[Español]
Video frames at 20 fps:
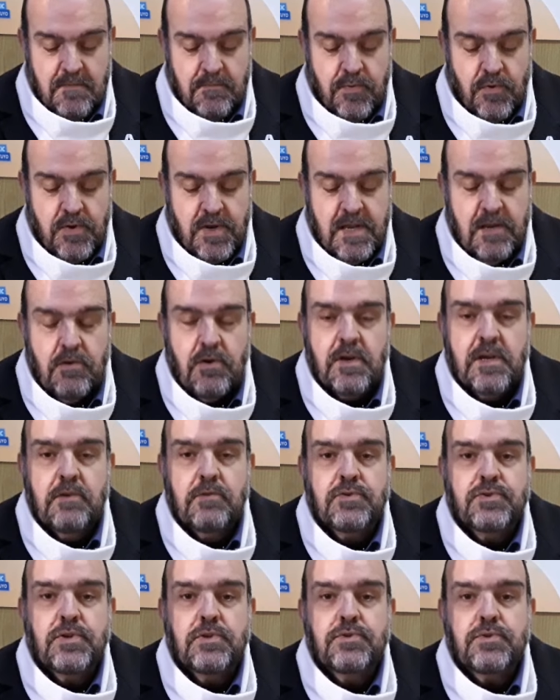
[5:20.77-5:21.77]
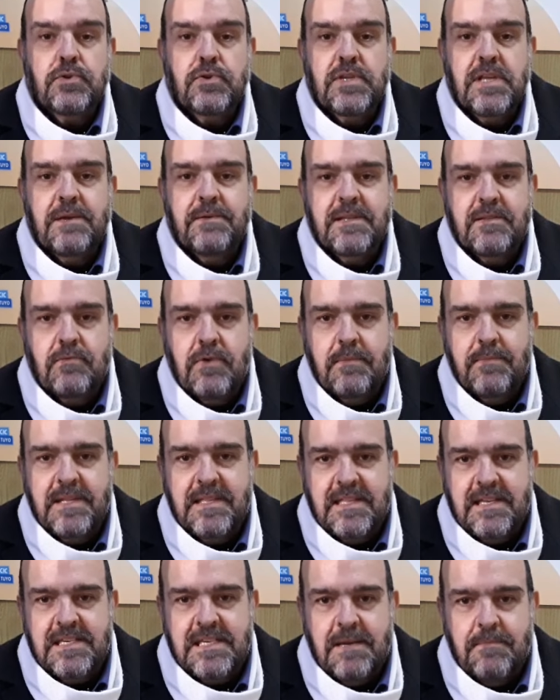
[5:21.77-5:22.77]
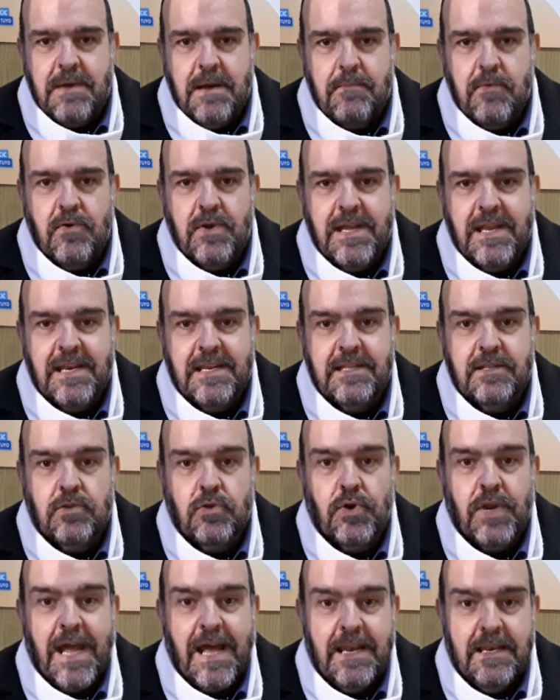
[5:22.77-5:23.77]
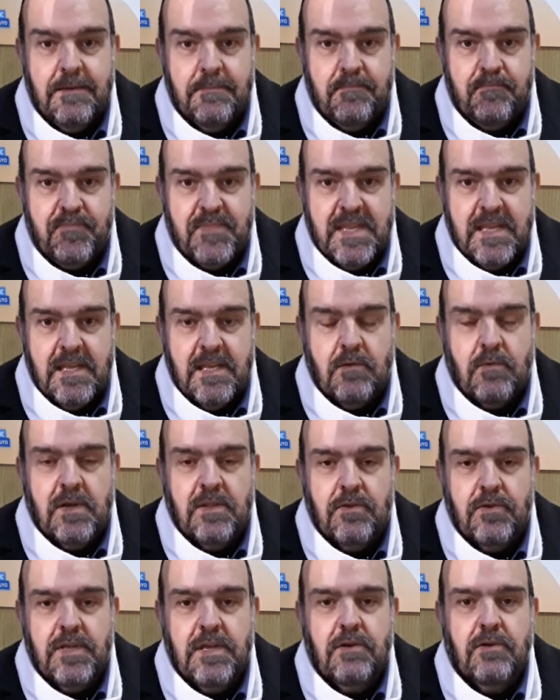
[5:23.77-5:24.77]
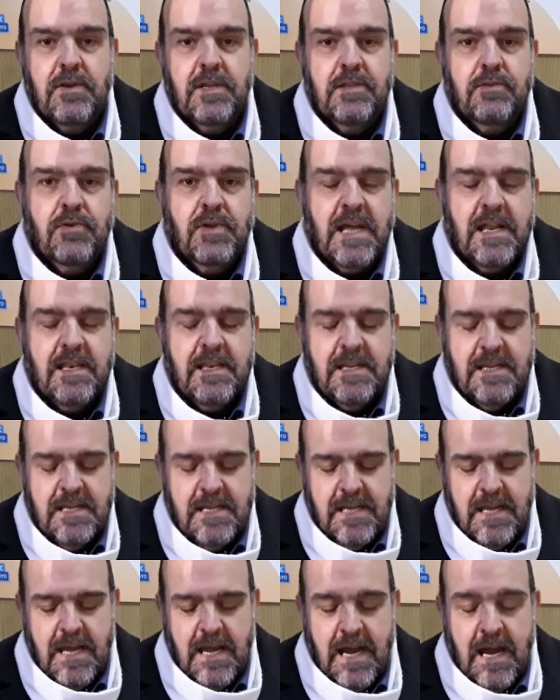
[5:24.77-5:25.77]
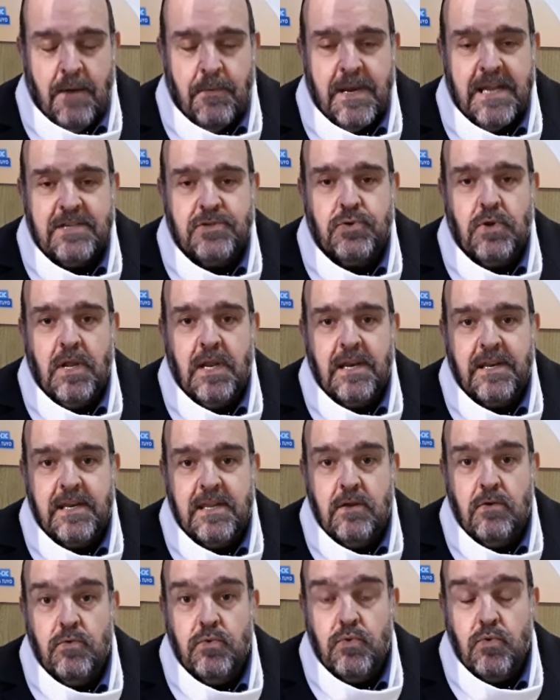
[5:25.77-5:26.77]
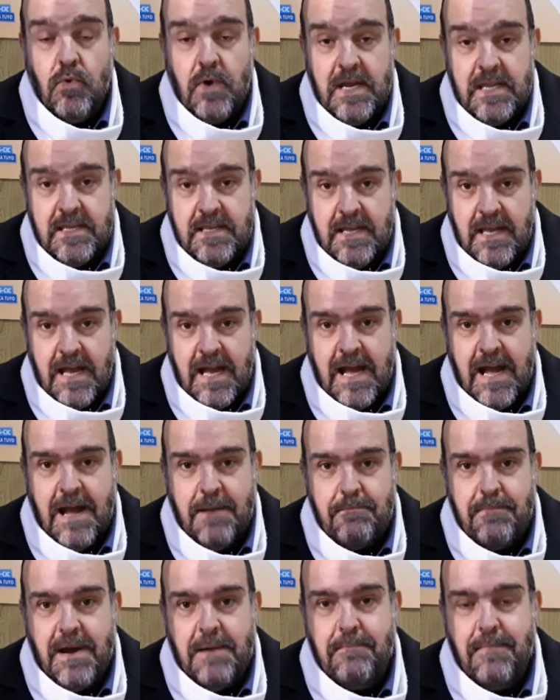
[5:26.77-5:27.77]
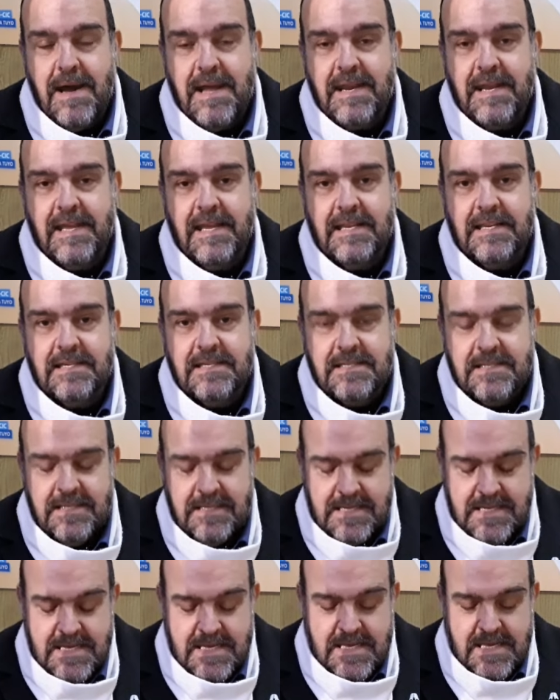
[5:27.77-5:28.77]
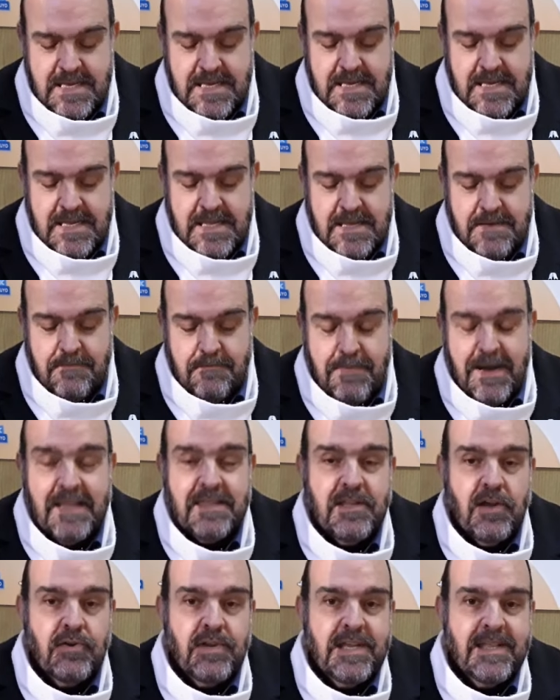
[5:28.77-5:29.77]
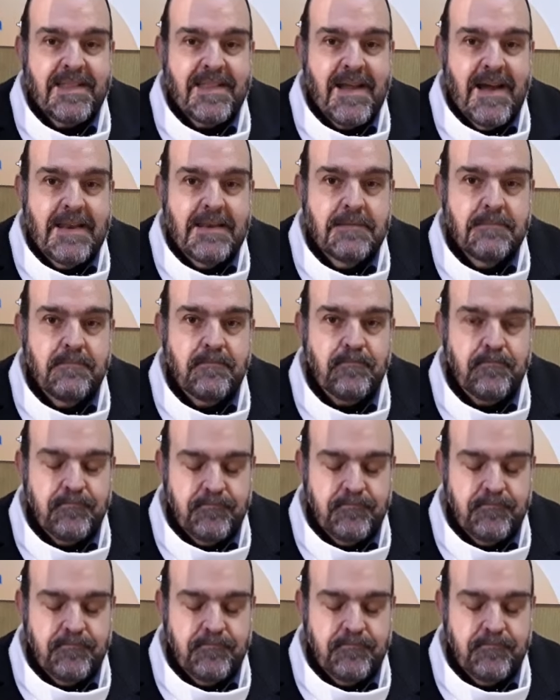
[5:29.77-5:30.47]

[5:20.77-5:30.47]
porque lo que nosotros hoy habitualmente llamamos el litoral, y cuando digo litoral, abrazo al río Uruguay, a ambas márgenes, banda oriental,